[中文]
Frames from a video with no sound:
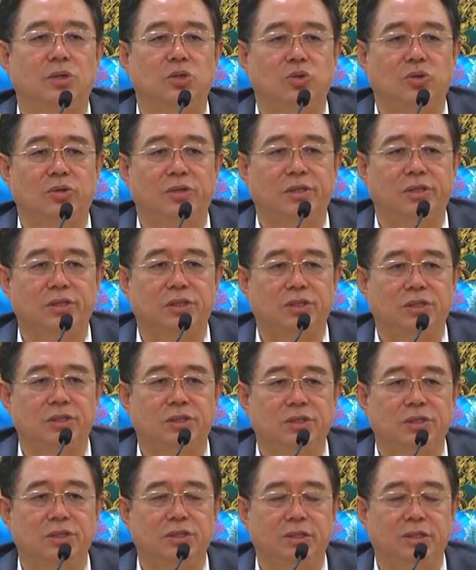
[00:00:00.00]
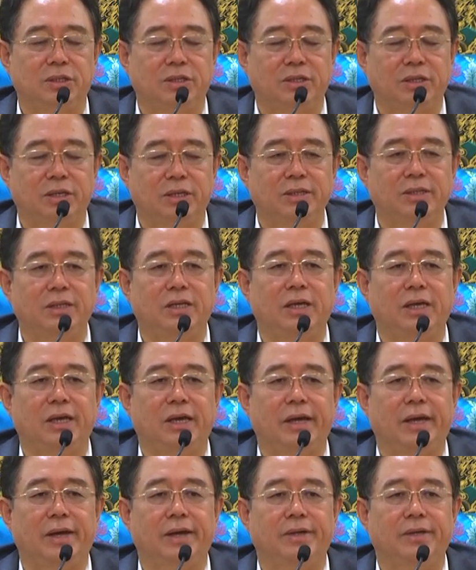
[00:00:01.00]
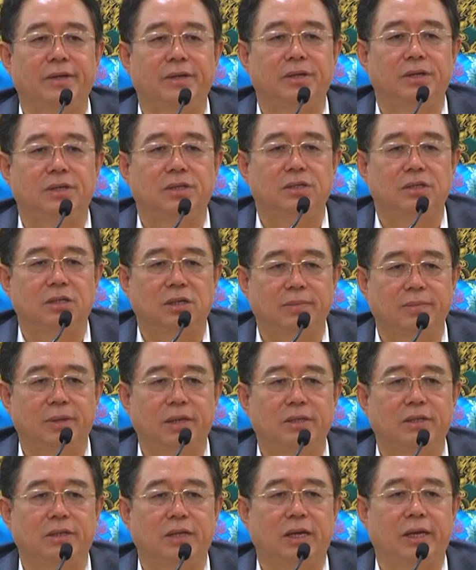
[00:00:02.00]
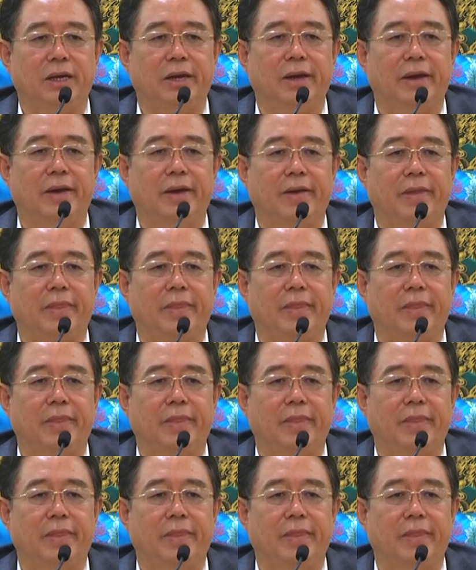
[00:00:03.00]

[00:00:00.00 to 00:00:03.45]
如何使自己的人体、生命体，